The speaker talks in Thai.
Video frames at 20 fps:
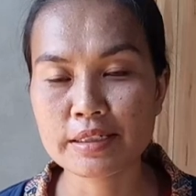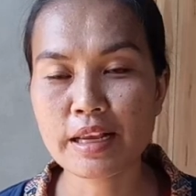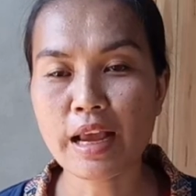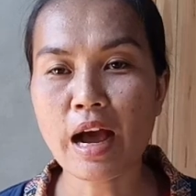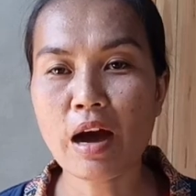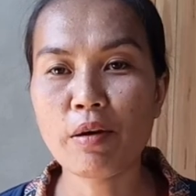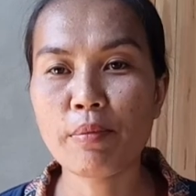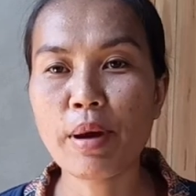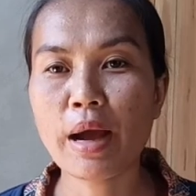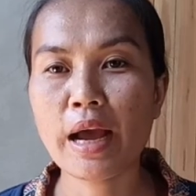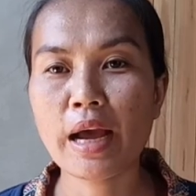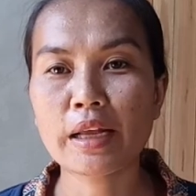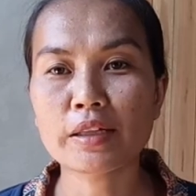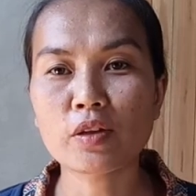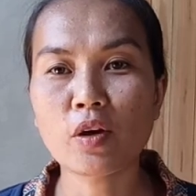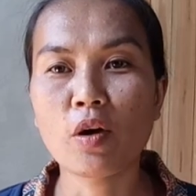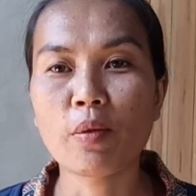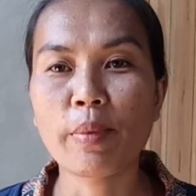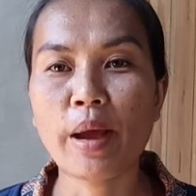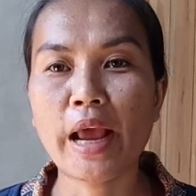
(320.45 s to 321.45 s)
สิเอามา
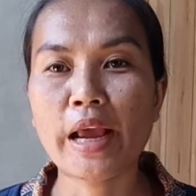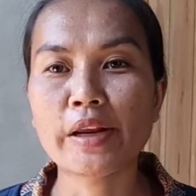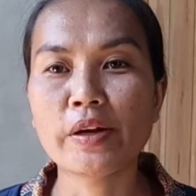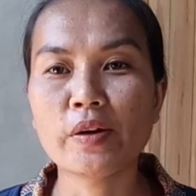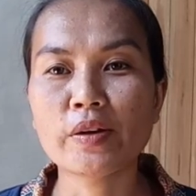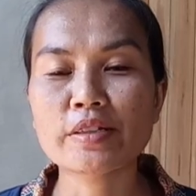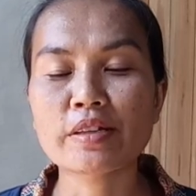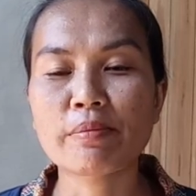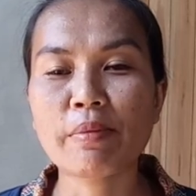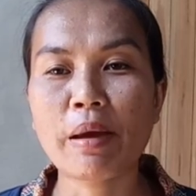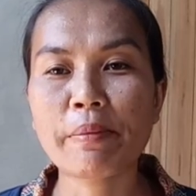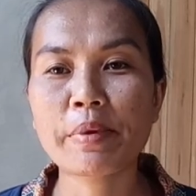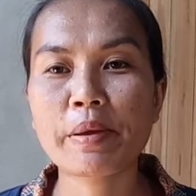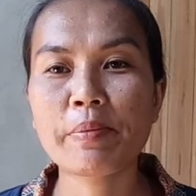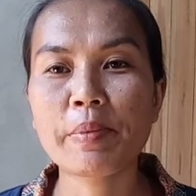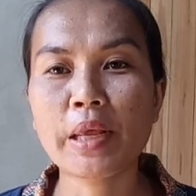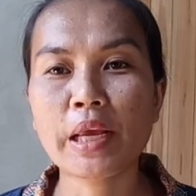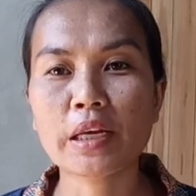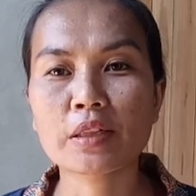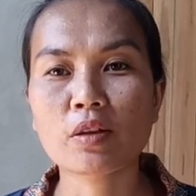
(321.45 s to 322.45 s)
ตอบให้เนาะสำหรับ
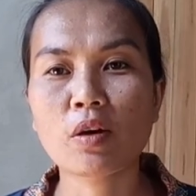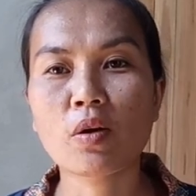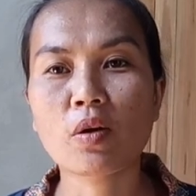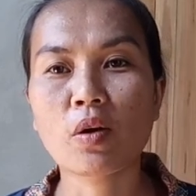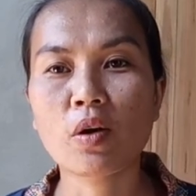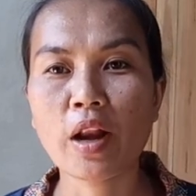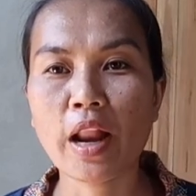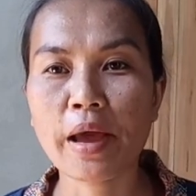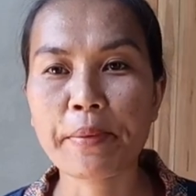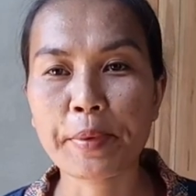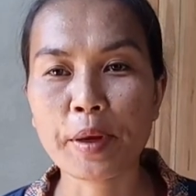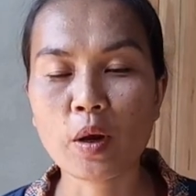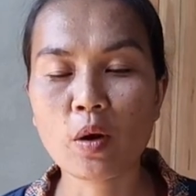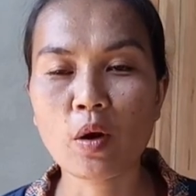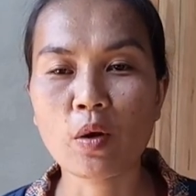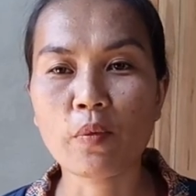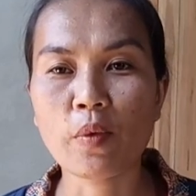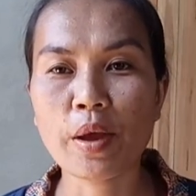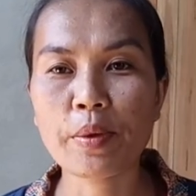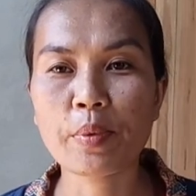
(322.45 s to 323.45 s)
คลิปนี้ก็ต้องขอลาไป
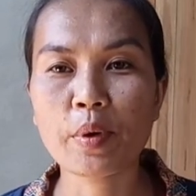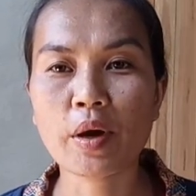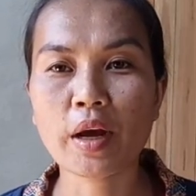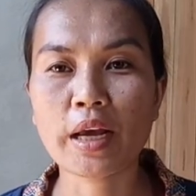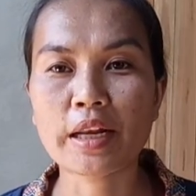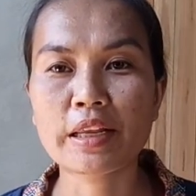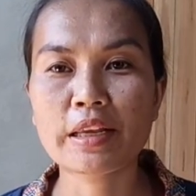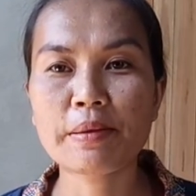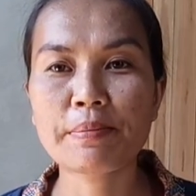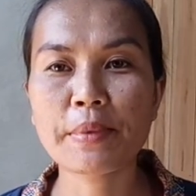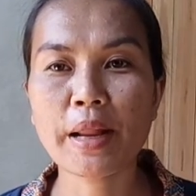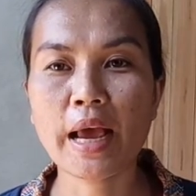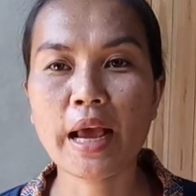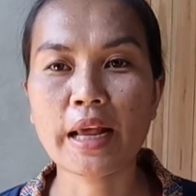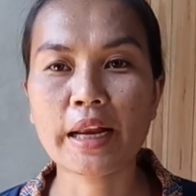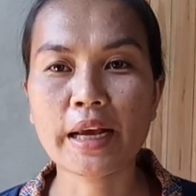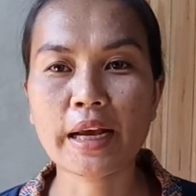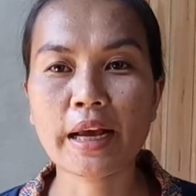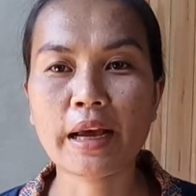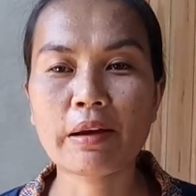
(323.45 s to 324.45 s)
ก่อนไว้พอกันคลิปห
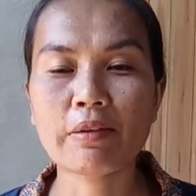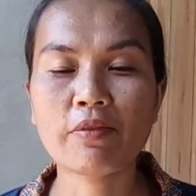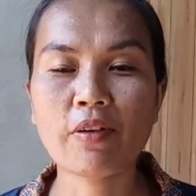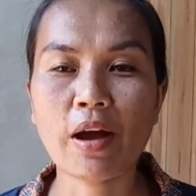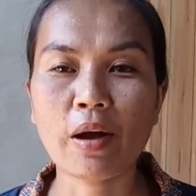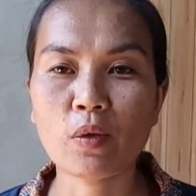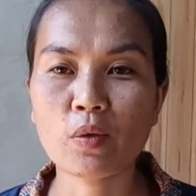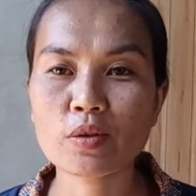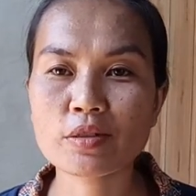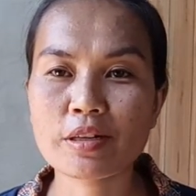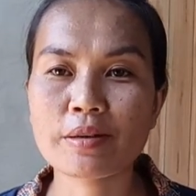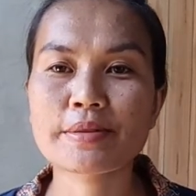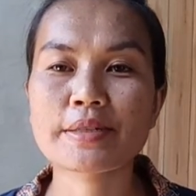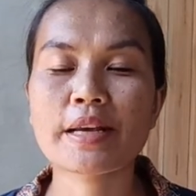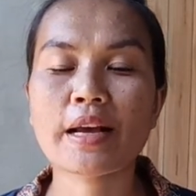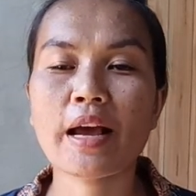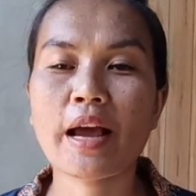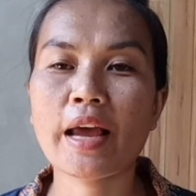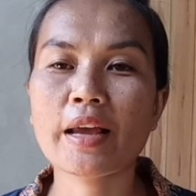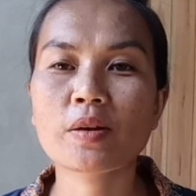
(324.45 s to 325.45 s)
น้านะคะ ฝากกด
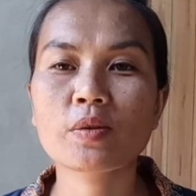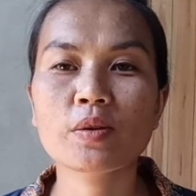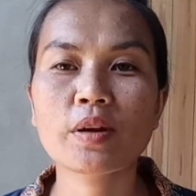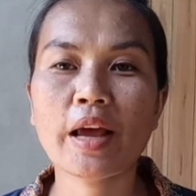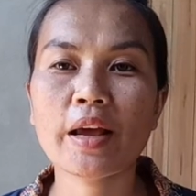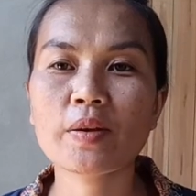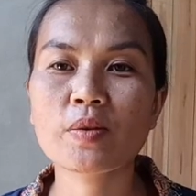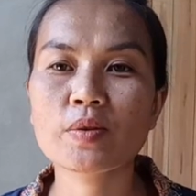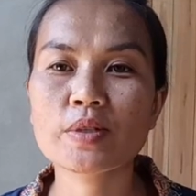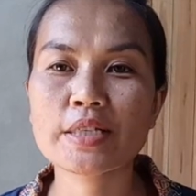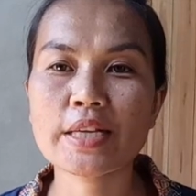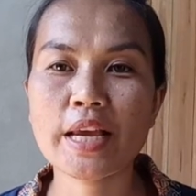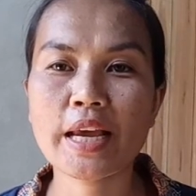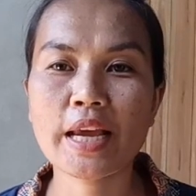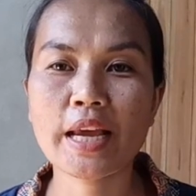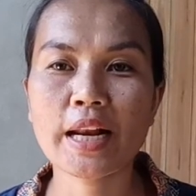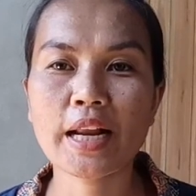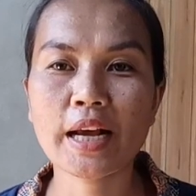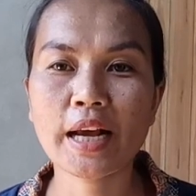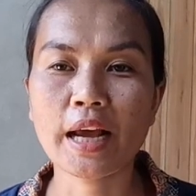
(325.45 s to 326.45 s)
subscribe กดไลค์กดแช
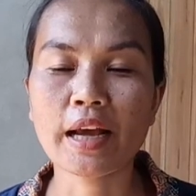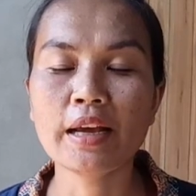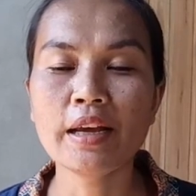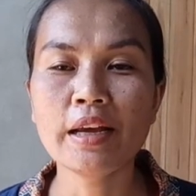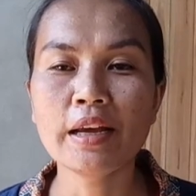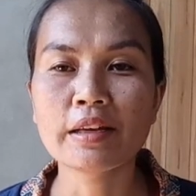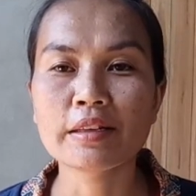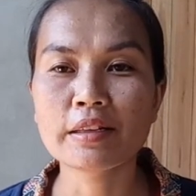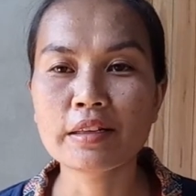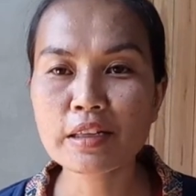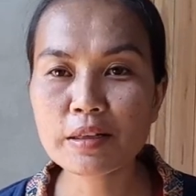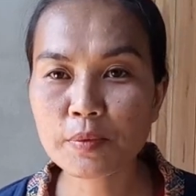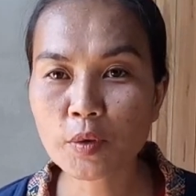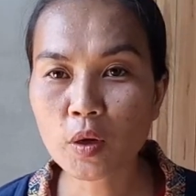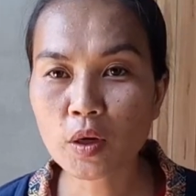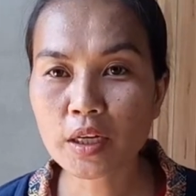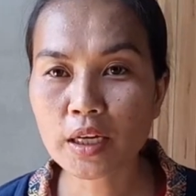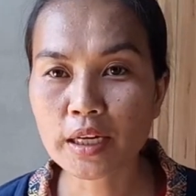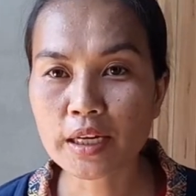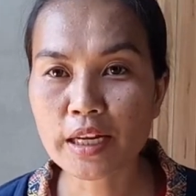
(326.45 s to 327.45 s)
ร์แล้วก็อย่าลืม
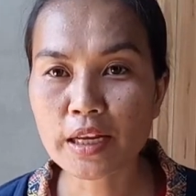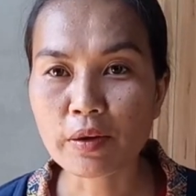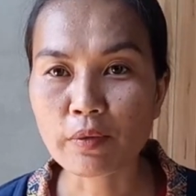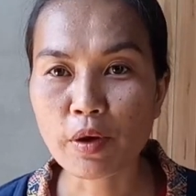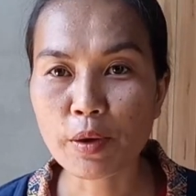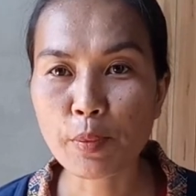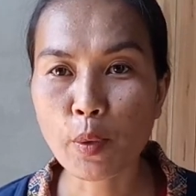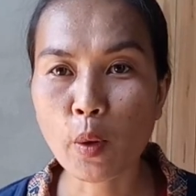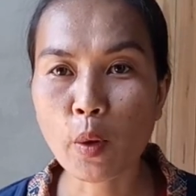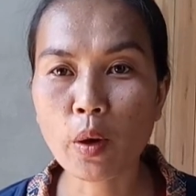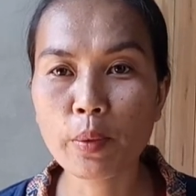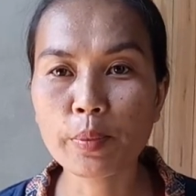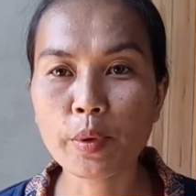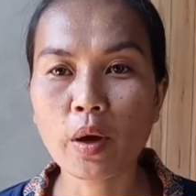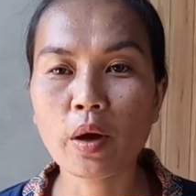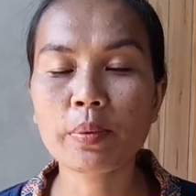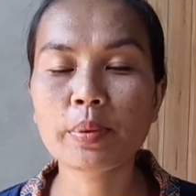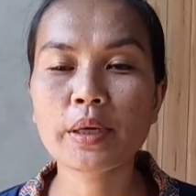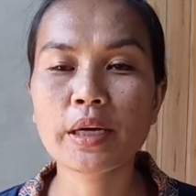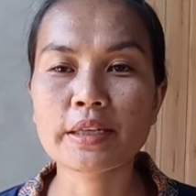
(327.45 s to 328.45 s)
กดกระดิ่งไว้พร้อม
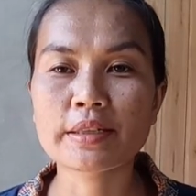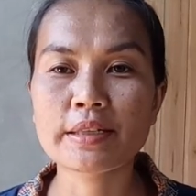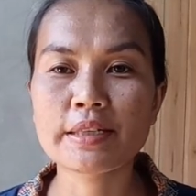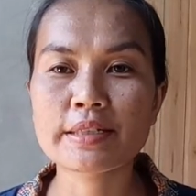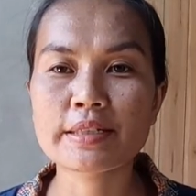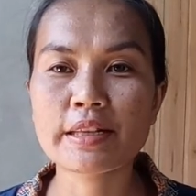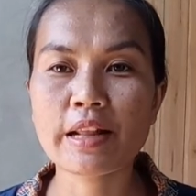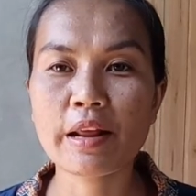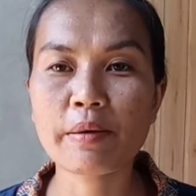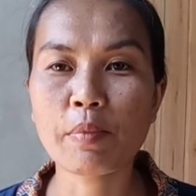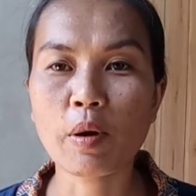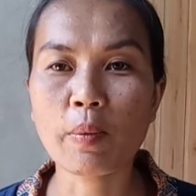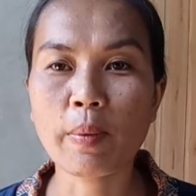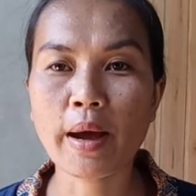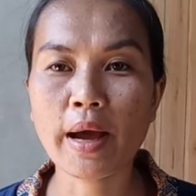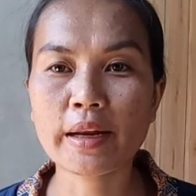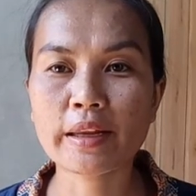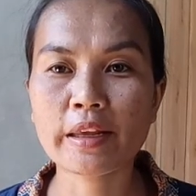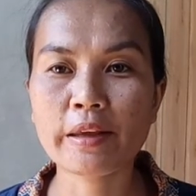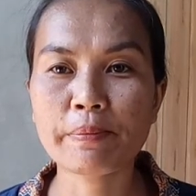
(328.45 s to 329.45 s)
เนาะเพื่อที่จะได้บ่
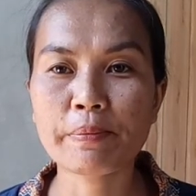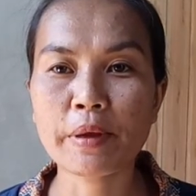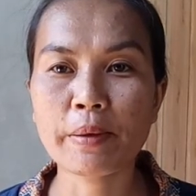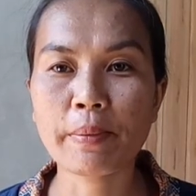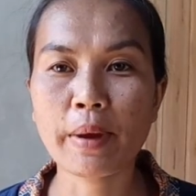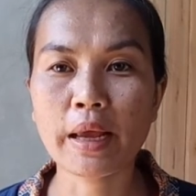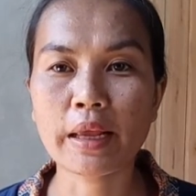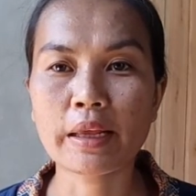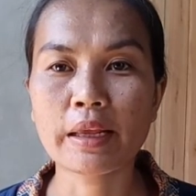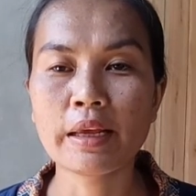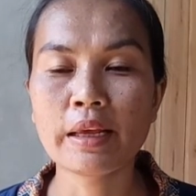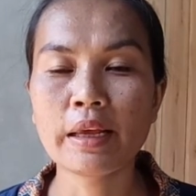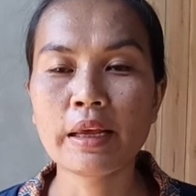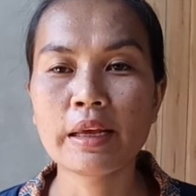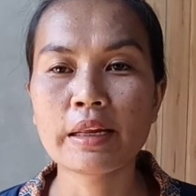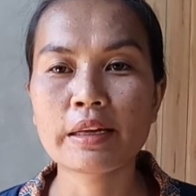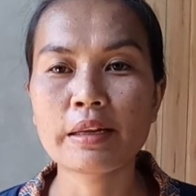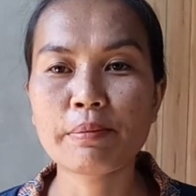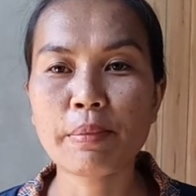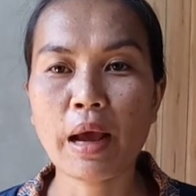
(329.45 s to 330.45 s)
พลาดคลิปให
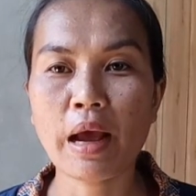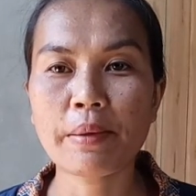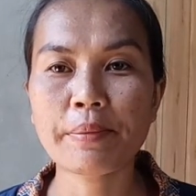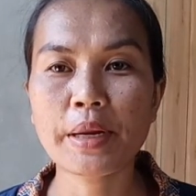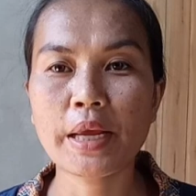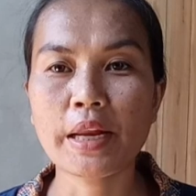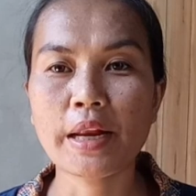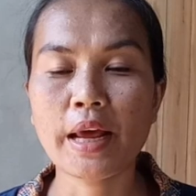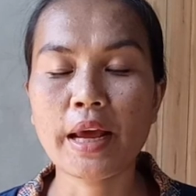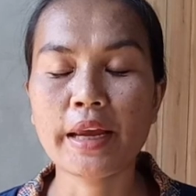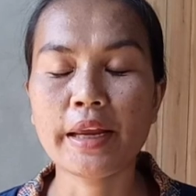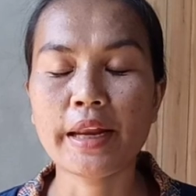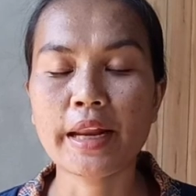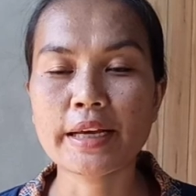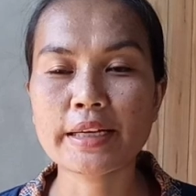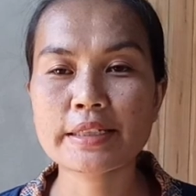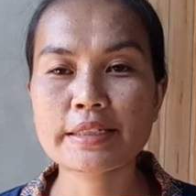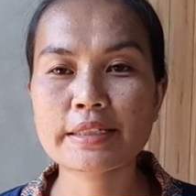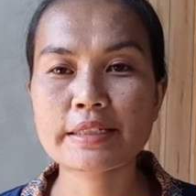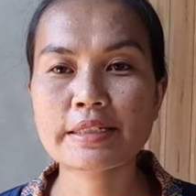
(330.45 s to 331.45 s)
ม่ๆ ที่มาอัปเดตให้
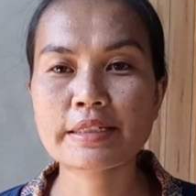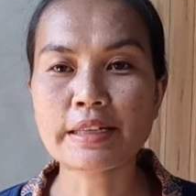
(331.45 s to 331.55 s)
นะ